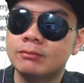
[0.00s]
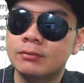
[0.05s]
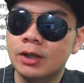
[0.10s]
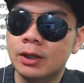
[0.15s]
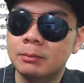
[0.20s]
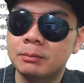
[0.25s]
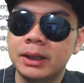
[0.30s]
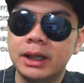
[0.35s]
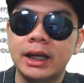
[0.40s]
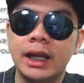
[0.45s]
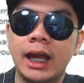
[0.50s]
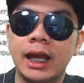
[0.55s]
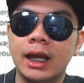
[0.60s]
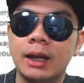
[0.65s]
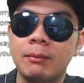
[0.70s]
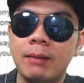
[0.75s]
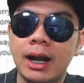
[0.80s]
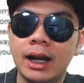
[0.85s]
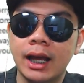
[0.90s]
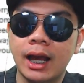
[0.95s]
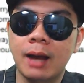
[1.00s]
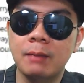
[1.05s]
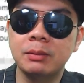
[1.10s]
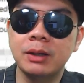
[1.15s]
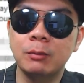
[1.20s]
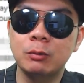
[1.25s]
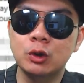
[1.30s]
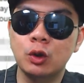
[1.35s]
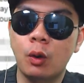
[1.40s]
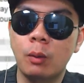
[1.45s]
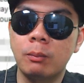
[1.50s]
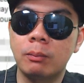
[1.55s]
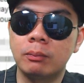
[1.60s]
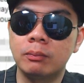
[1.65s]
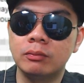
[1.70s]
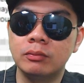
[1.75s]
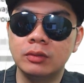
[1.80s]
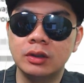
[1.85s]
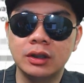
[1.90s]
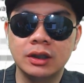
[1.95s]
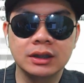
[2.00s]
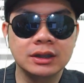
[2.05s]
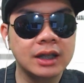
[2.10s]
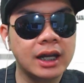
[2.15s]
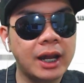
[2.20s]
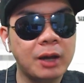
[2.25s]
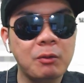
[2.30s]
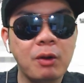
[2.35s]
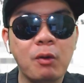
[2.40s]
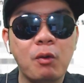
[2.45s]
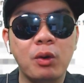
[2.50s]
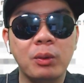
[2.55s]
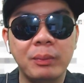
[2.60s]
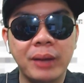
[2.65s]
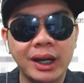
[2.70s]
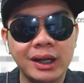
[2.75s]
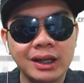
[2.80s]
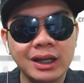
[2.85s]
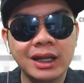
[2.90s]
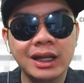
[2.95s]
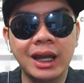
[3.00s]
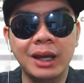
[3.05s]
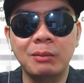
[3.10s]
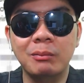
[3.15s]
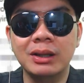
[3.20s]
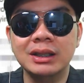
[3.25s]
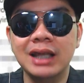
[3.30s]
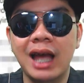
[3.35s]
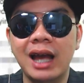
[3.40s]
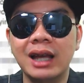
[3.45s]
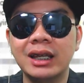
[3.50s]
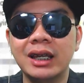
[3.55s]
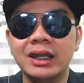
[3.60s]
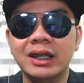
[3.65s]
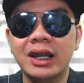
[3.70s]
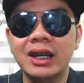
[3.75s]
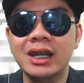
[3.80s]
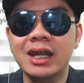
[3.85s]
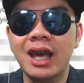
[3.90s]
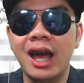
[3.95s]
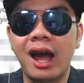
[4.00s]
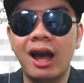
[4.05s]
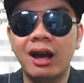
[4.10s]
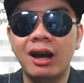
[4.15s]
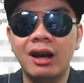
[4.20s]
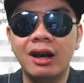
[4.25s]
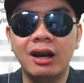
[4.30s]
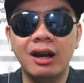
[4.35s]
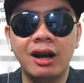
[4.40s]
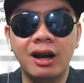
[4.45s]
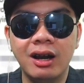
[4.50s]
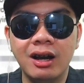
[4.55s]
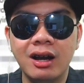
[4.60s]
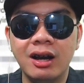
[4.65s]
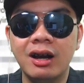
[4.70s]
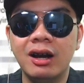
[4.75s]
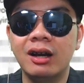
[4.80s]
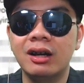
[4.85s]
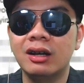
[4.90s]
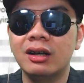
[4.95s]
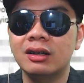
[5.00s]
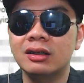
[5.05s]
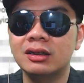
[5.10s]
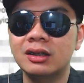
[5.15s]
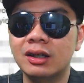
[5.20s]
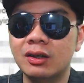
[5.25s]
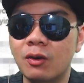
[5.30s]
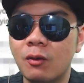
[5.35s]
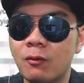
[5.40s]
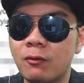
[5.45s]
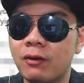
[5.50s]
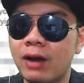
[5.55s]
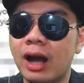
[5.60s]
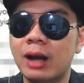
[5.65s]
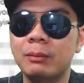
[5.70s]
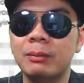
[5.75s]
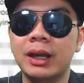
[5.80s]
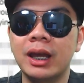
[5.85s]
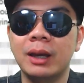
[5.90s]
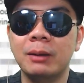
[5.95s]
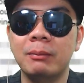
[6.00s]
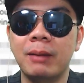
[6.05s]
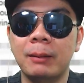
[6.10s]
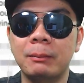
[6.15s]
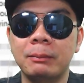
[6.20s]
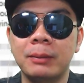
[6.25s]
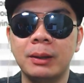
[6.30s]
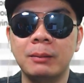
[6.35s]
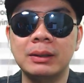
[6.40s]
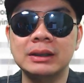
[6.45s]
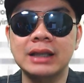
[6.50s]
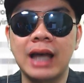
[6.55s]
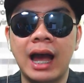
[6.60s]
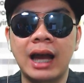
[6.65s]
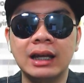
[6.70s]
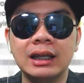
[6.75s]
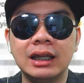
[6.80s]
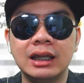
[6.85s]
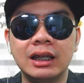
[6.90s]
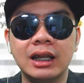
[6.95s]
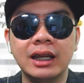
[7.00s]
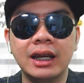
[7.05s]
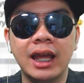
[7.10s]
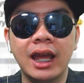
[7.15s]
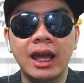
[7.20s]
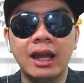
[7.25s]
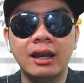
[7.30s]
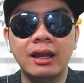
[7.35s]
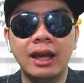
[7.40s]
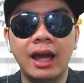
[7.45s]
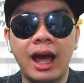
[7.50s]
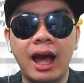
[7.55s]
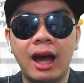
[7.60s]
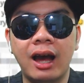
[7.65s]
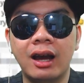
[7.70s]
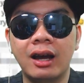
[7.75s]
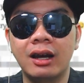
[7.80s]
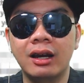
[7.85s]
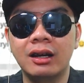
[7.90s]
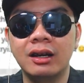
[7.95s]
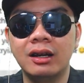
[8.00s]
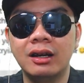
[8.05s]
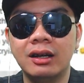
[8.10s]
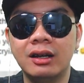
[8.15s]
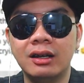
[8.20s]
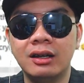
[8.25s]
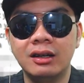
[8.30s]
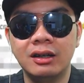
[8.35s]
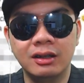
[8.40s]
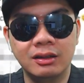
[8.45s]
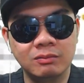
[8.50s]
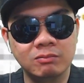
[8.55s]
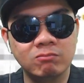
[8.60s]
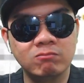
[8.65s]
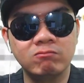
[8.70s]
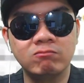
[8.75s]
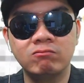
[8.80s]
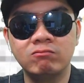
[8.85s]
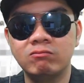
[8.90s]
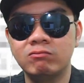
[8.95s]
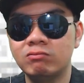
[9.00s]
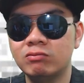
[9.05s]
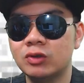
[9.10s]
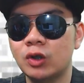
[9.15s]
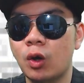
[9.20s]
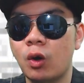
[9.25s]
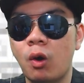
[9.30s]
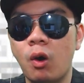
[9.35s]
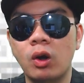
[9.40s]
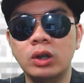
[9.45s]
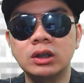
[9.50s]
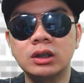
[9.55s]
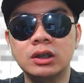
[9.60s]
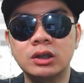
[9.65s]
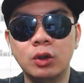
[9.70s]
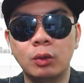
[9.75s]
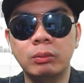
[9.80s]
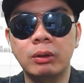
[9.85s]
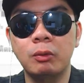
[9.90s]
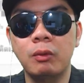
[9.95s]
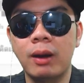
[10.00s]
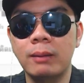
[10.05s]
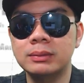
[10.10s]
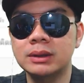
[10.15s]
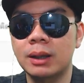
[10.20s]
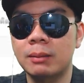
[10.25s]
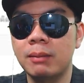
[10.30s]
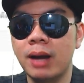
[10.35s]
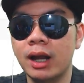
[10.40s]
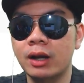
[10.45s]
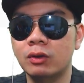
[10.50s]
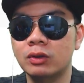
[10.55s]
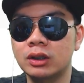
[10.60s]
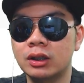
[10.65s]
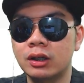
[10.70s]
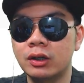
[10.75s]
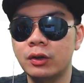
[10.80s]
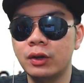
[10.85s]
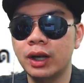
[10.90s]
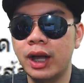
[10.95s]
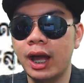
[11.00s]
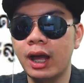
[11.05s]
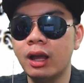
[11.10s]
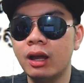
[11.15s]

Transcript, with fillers: เป็นไงกันบ้างนะครับท่านผู้ชมแสดงว่าคุณแมทนี่เก่งภาษาอังกฤษนะเนี่ยเออเธอต้องฟังเพลงแบบเพลงภาษาอังกฤษแน่ๆเลยอ่ะอืมต้องขอชื่นชมในความสามารถของเธอด้วยนะ